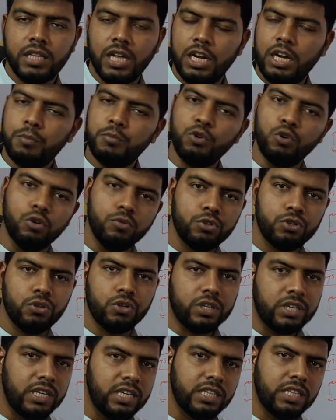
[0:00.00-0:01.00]
তাহলে আপনি
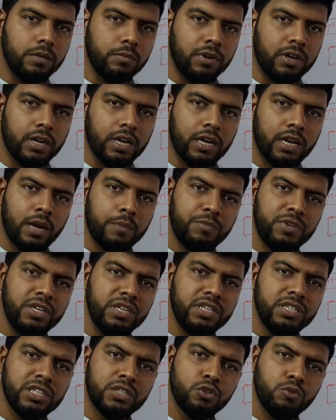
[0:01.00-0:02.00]
অবশ্যই গিগ দিবেন না আপনি
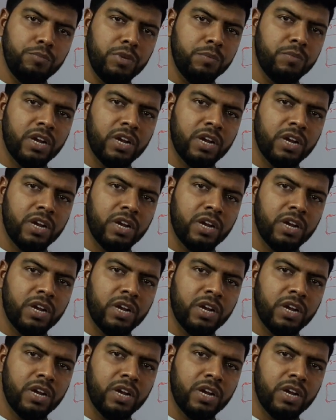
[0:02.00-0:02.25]
নিজে তো